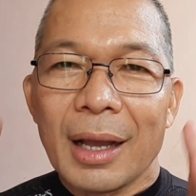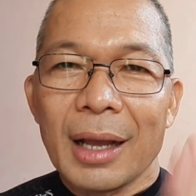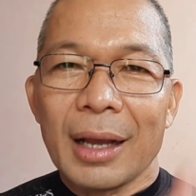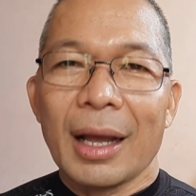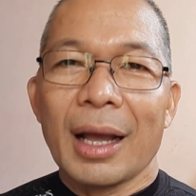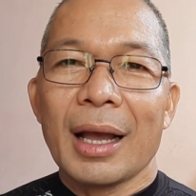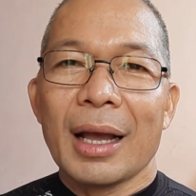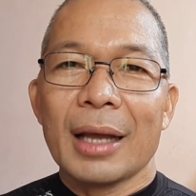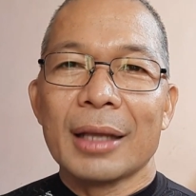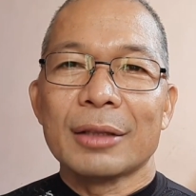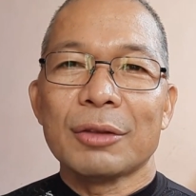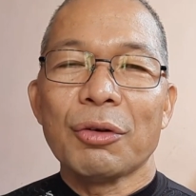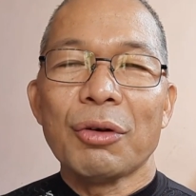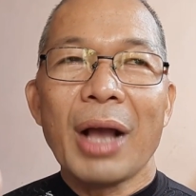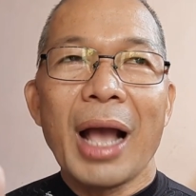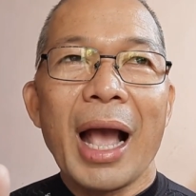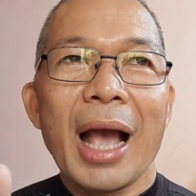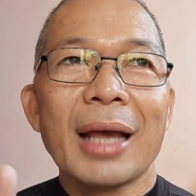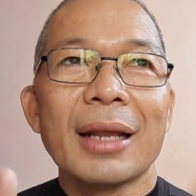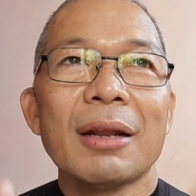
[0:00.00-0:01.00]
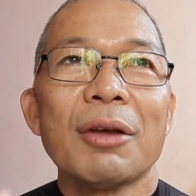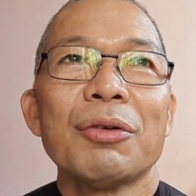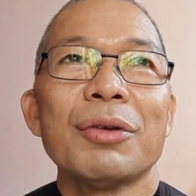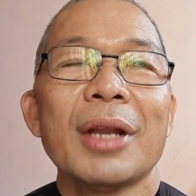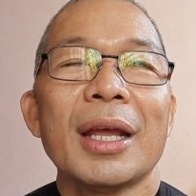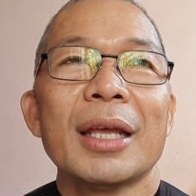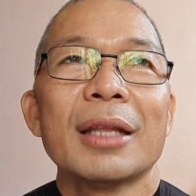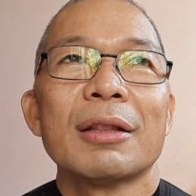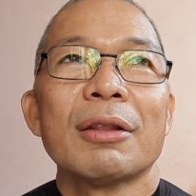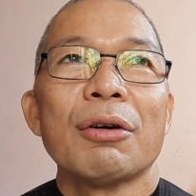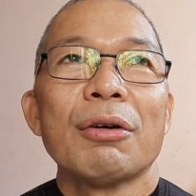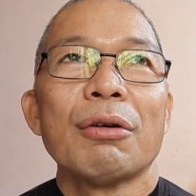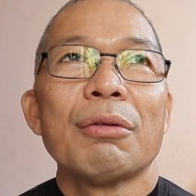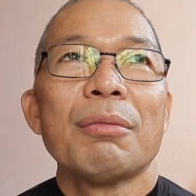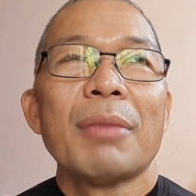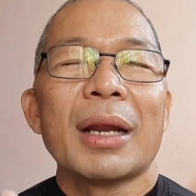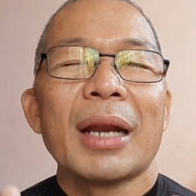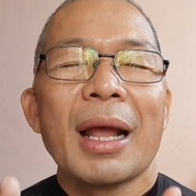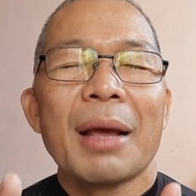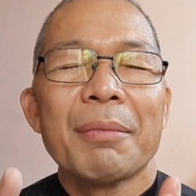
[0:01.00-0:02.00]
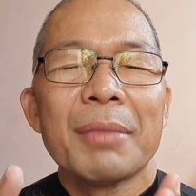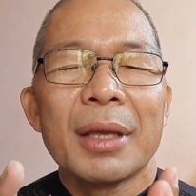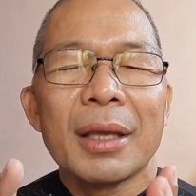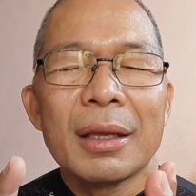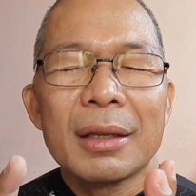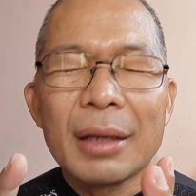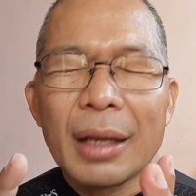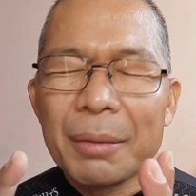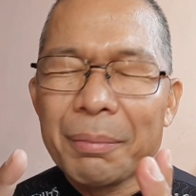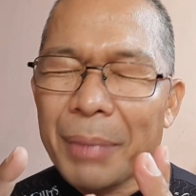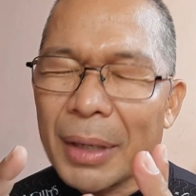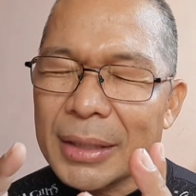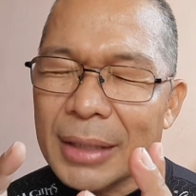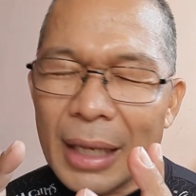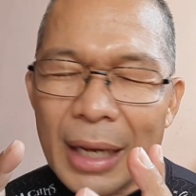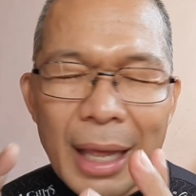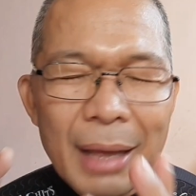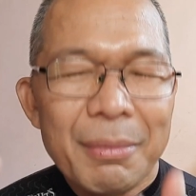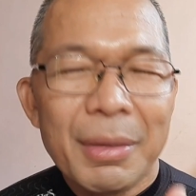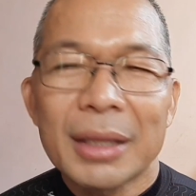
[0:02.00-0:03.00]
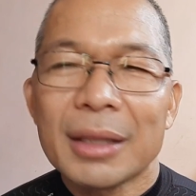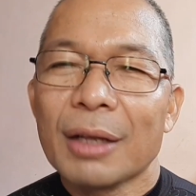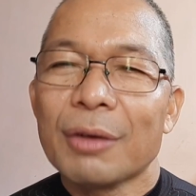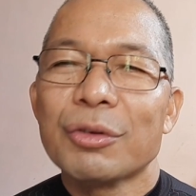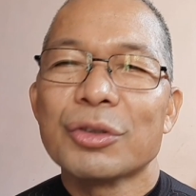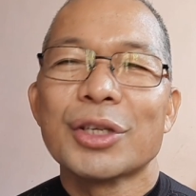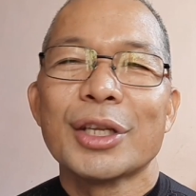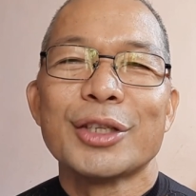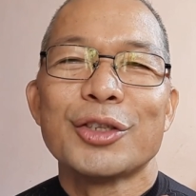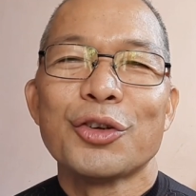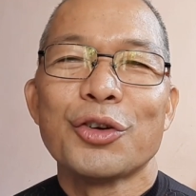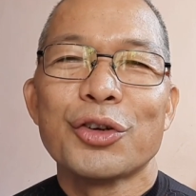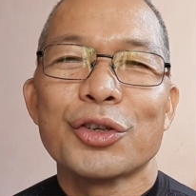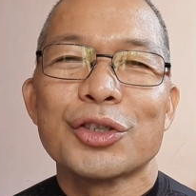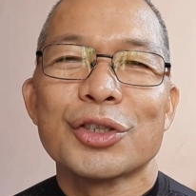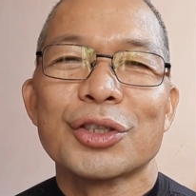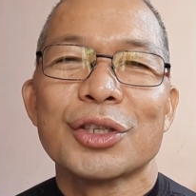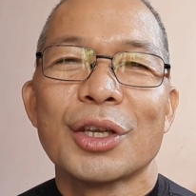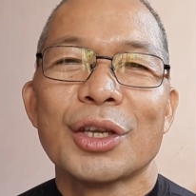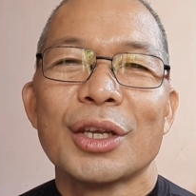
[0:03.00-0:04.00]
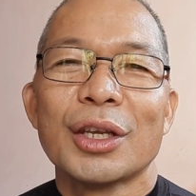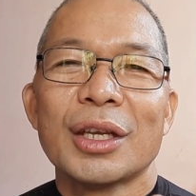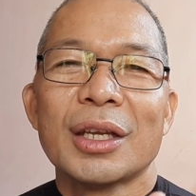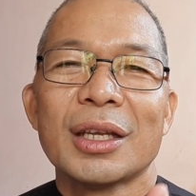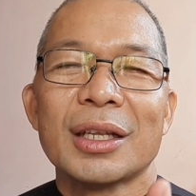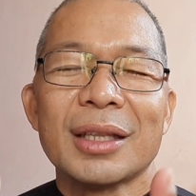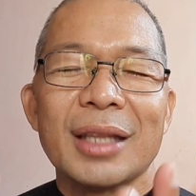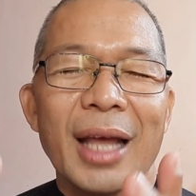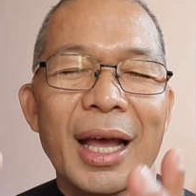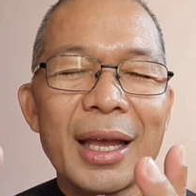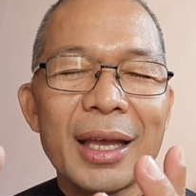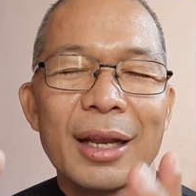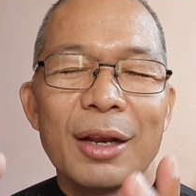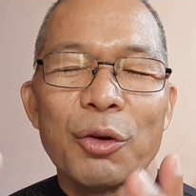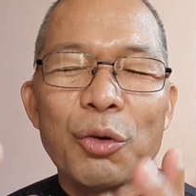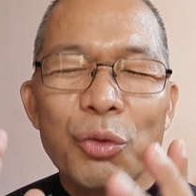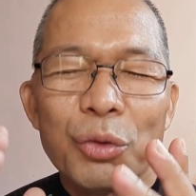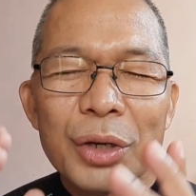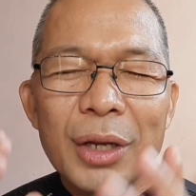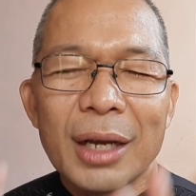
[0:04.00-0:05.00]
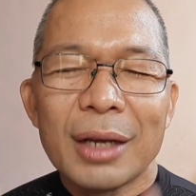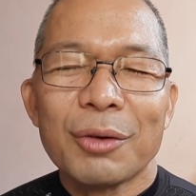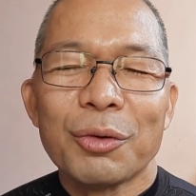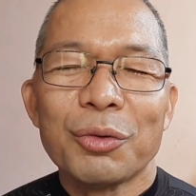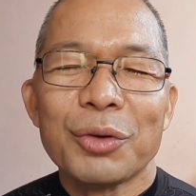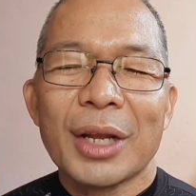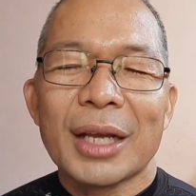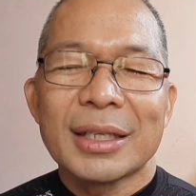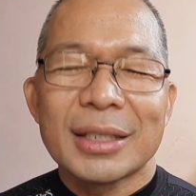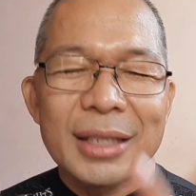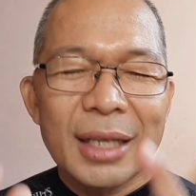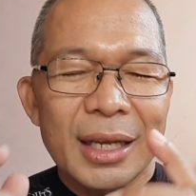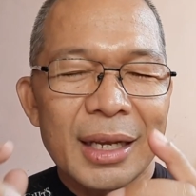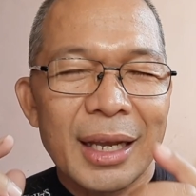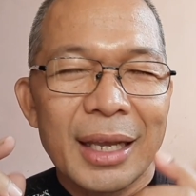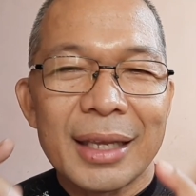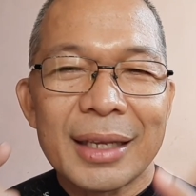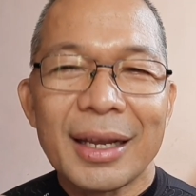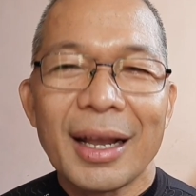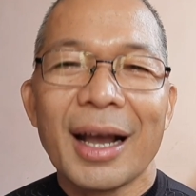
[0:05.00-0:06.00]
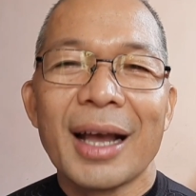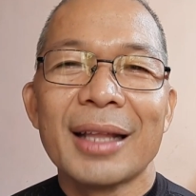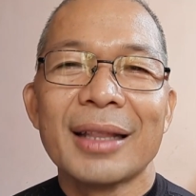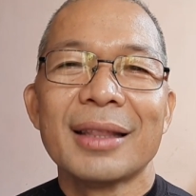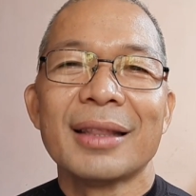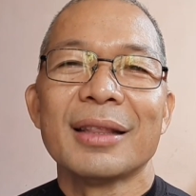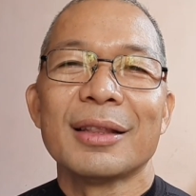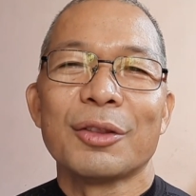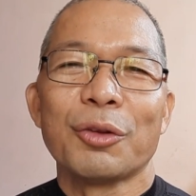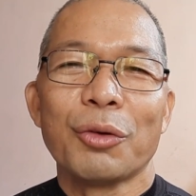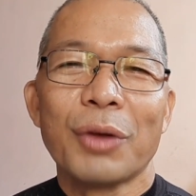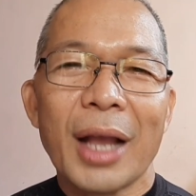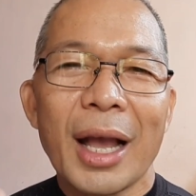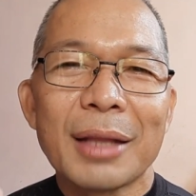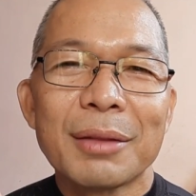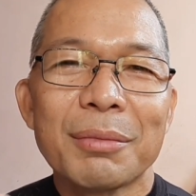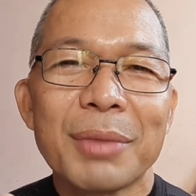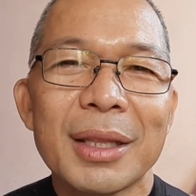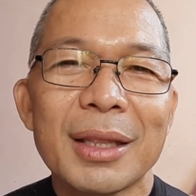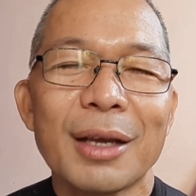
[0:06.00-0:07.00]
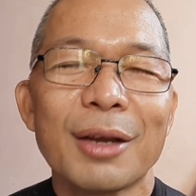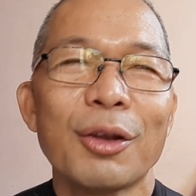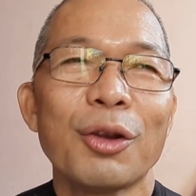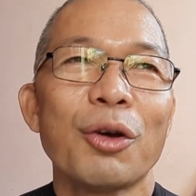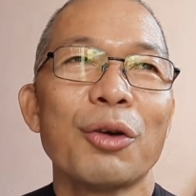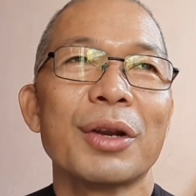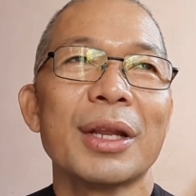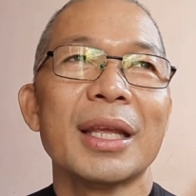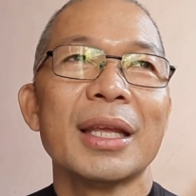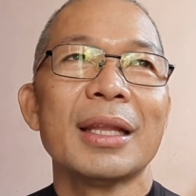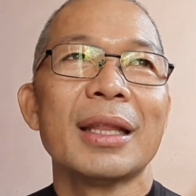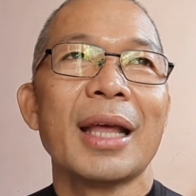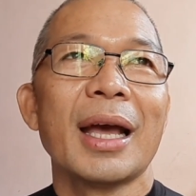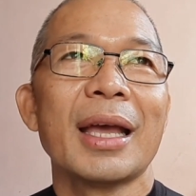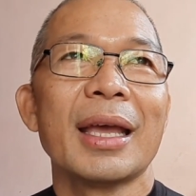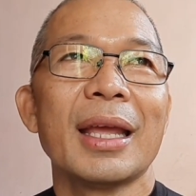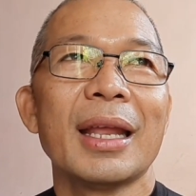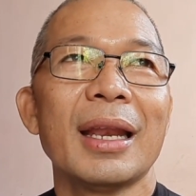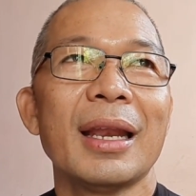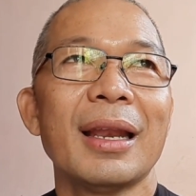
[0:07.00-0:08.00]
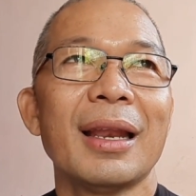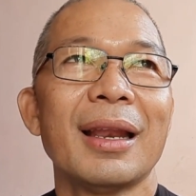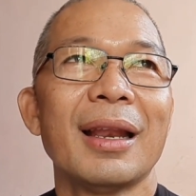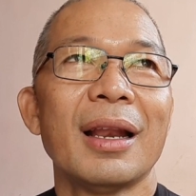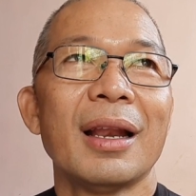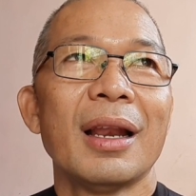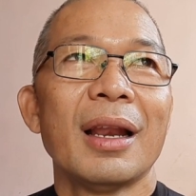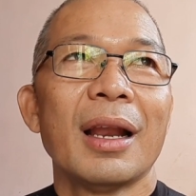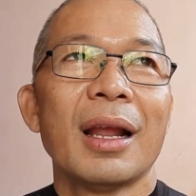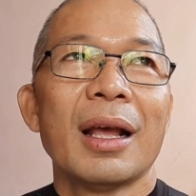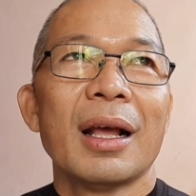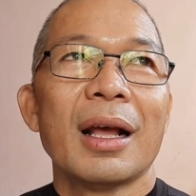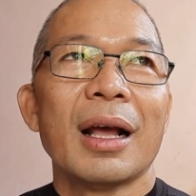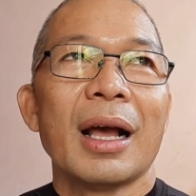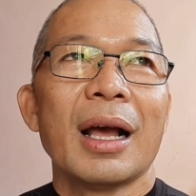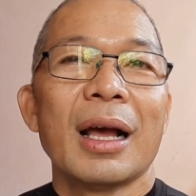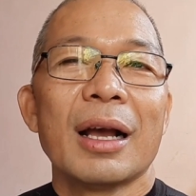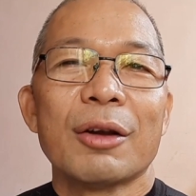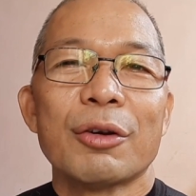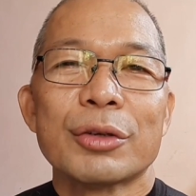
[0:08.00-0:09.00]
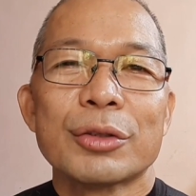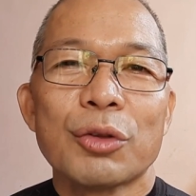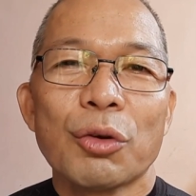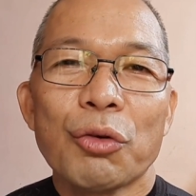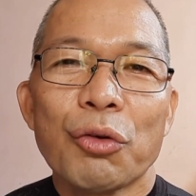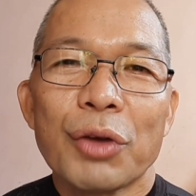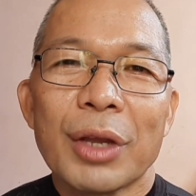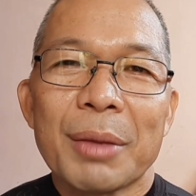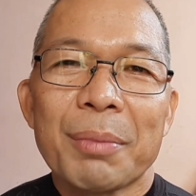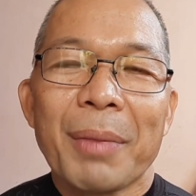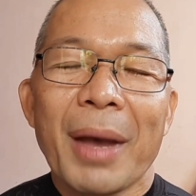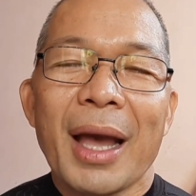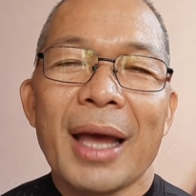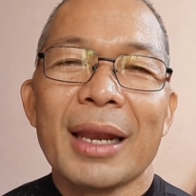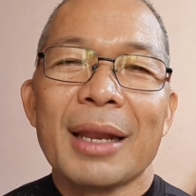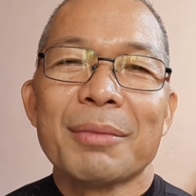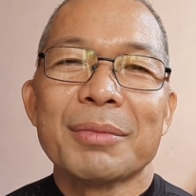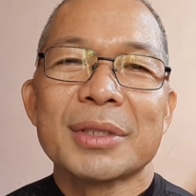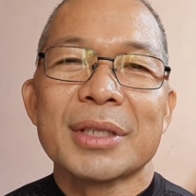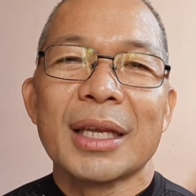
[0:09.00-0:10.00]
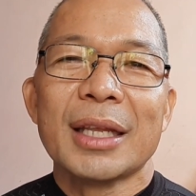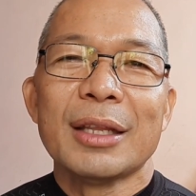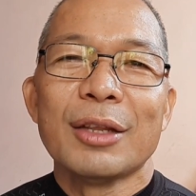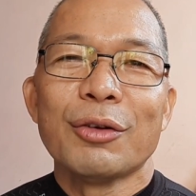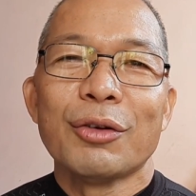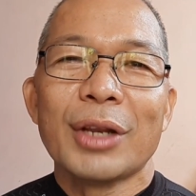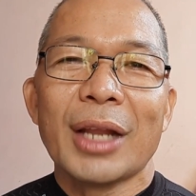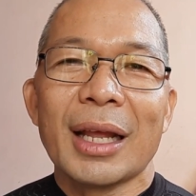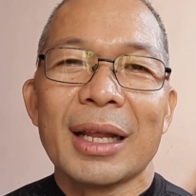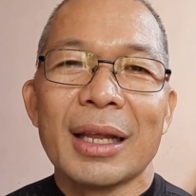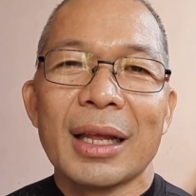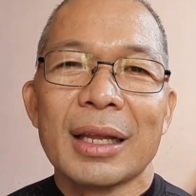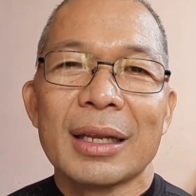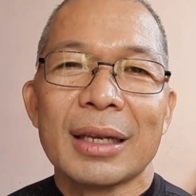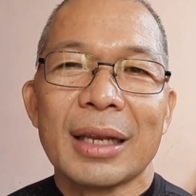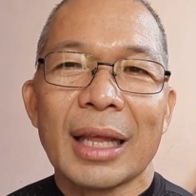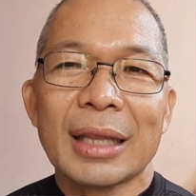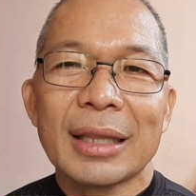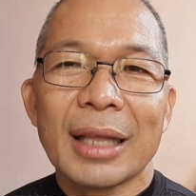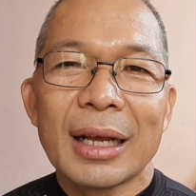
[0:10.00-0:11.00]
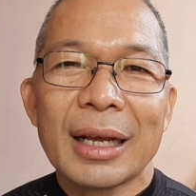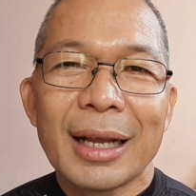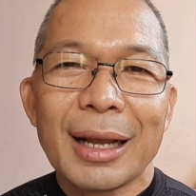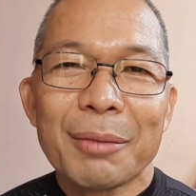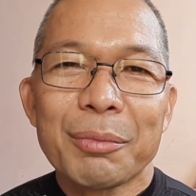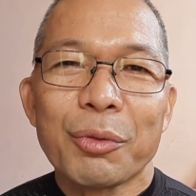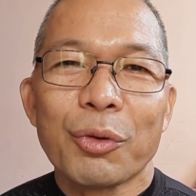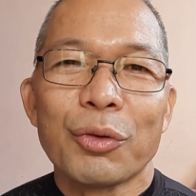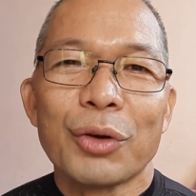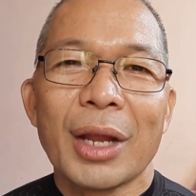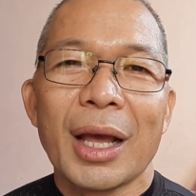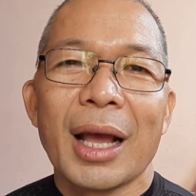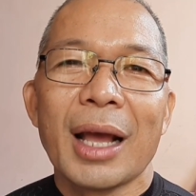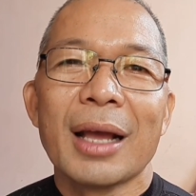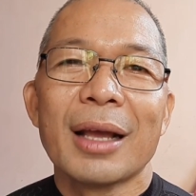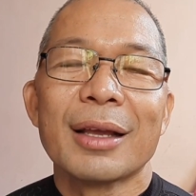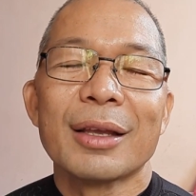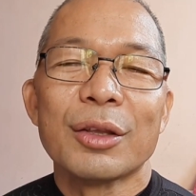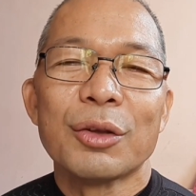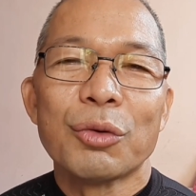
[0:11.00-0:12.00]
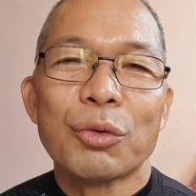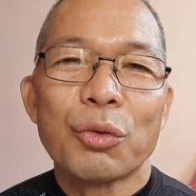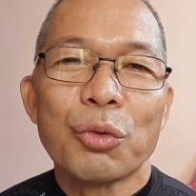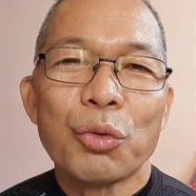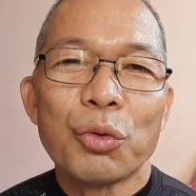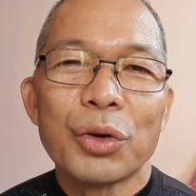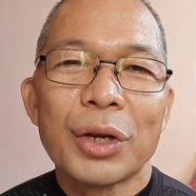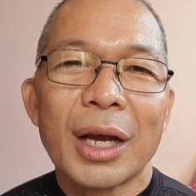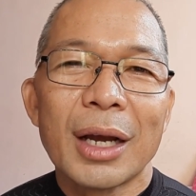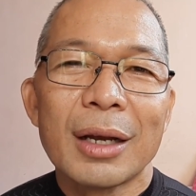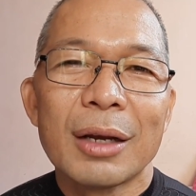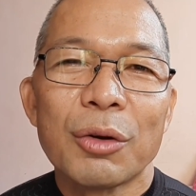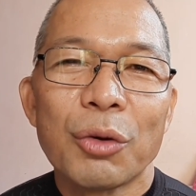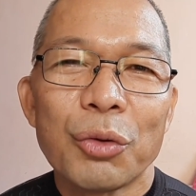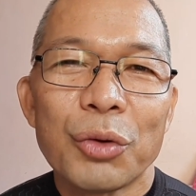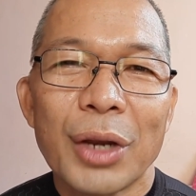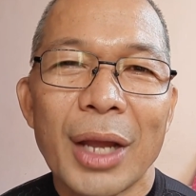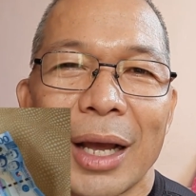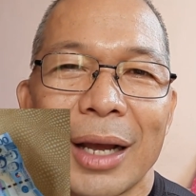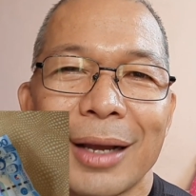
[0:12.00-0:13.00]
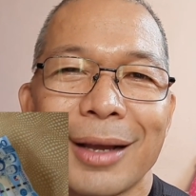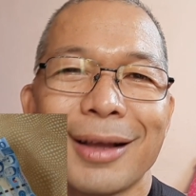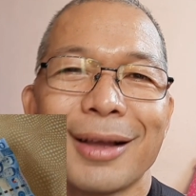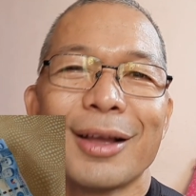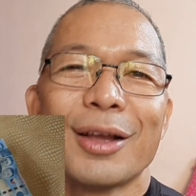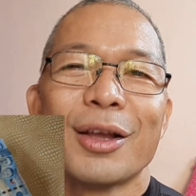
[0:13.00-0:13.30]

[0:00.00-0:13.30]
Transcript: uh, itong araw na ito, marami nagpasalamat ako sa Diyos dahil unang-una sa kay God. To God be the glory dahil uh, gusto kong ipaalam sa inyo na natanggap ko na yung unang-unang